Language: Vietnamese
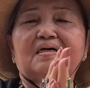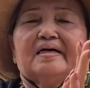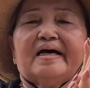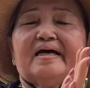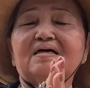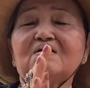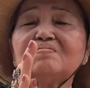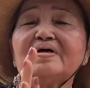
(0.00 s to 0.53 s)

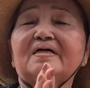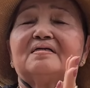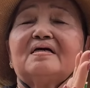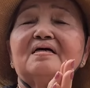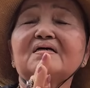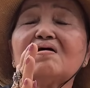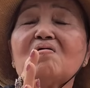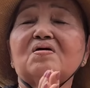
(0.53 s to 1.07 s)
thầy của mình
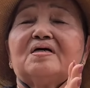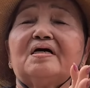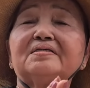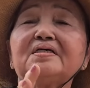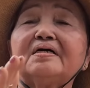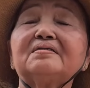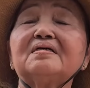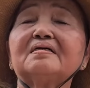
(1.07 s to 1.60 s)
á, ngồi
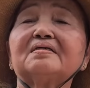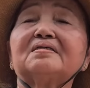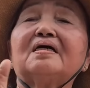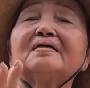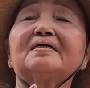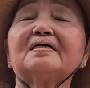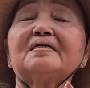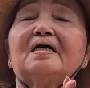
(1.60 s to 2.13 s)
trên
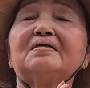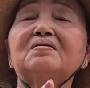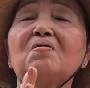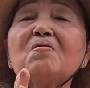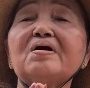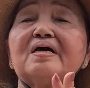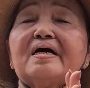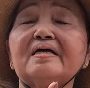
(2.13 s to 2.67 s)
cái đỉnh
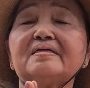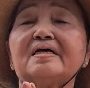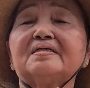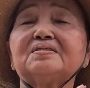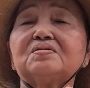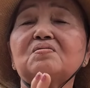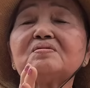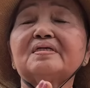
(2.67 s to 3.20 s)
núi á,
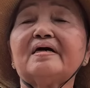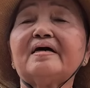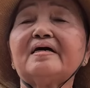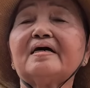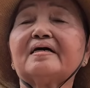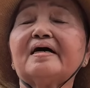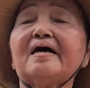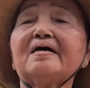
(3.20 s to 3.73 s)
nhìn xuống
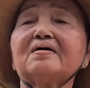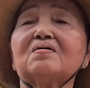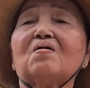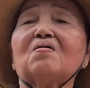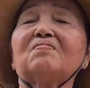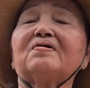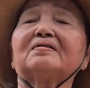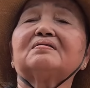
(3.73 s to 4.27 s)
thấy cái
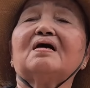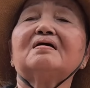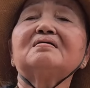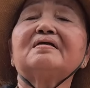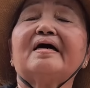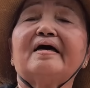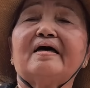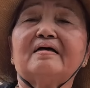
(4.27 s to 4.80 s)
con là tử
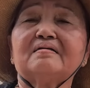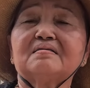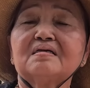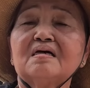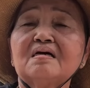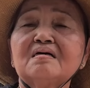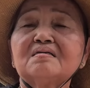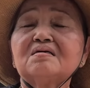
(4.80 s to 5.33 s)
nè
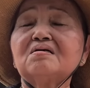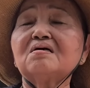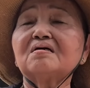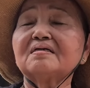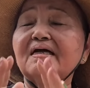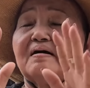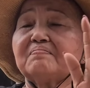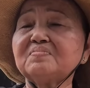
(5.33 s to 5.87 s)

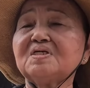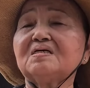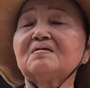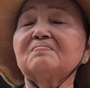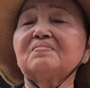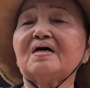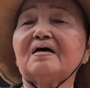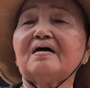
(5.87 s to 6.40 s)
thương lắm
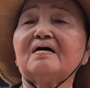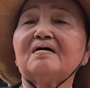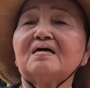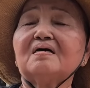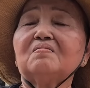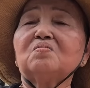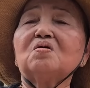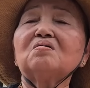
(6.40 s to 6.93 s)
nhưng mà
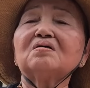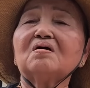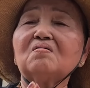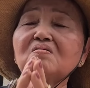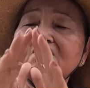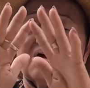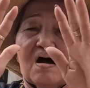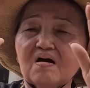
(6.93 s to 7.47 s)
muốn
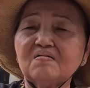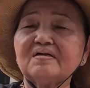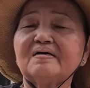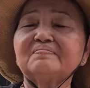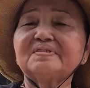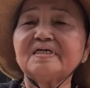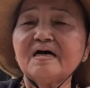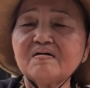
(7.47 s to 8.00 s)
cứu độ
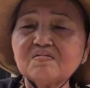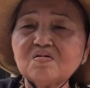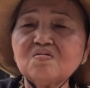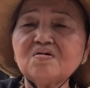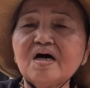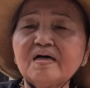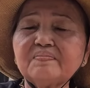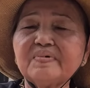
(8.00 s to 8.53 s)
làm sao cứu
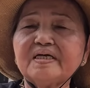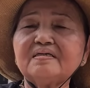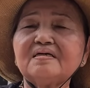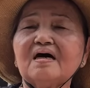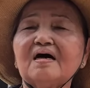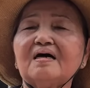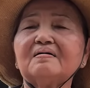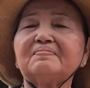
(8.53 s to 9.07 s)
hết bây
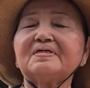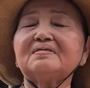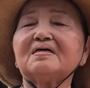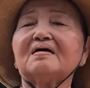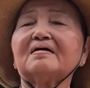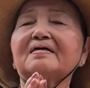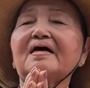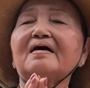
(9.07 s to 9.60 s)
giờ bây
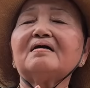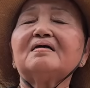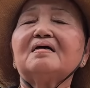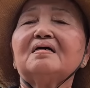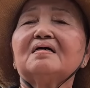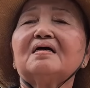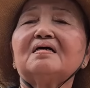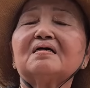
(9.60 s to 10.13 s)
giờ cái
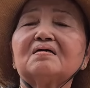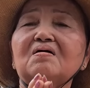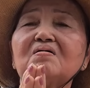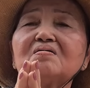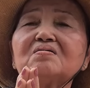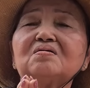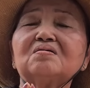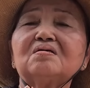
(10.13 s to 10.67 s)
à,
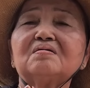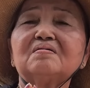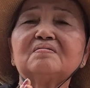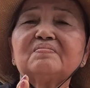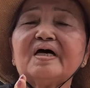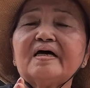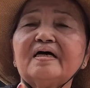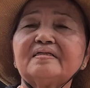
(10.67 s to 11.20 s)
con của
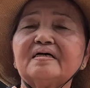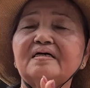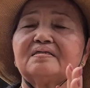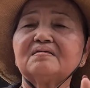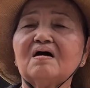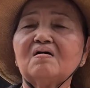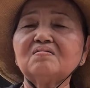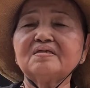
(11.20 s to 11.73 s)
mẹ thầy
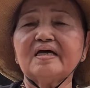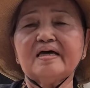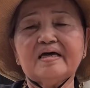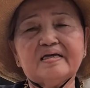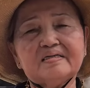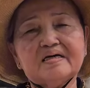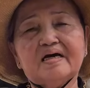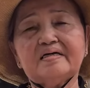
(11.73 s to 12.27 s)
tổ
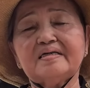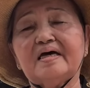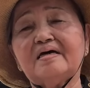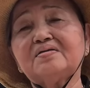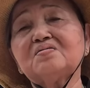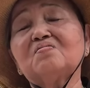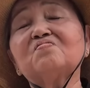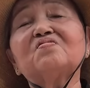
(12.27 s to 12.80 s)
nè về
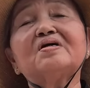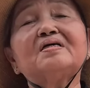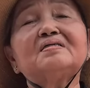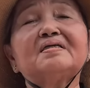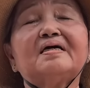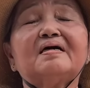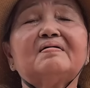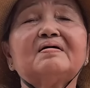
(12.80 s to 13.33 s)
đây trung quy
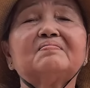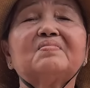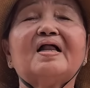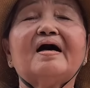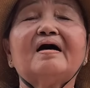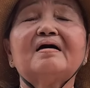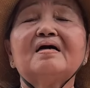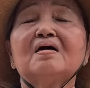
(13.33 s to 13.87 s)
nè
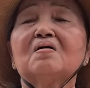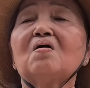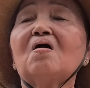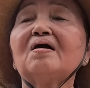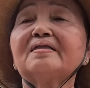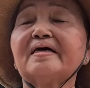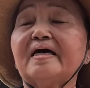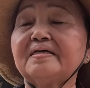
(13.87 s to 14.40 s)
mà
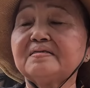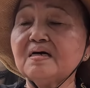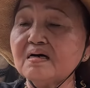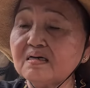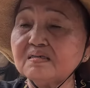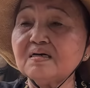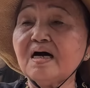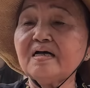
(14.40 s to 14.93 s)
có thầy
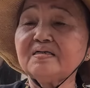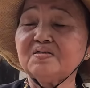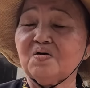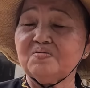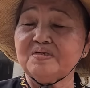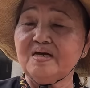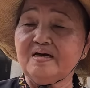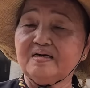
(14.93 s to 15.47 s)
chứng hết
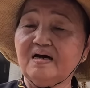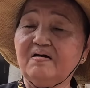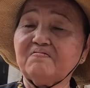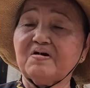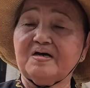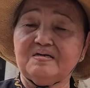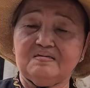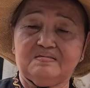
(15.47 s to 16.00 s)
rồi nha các
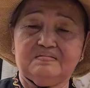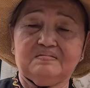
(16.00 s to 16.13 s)
vị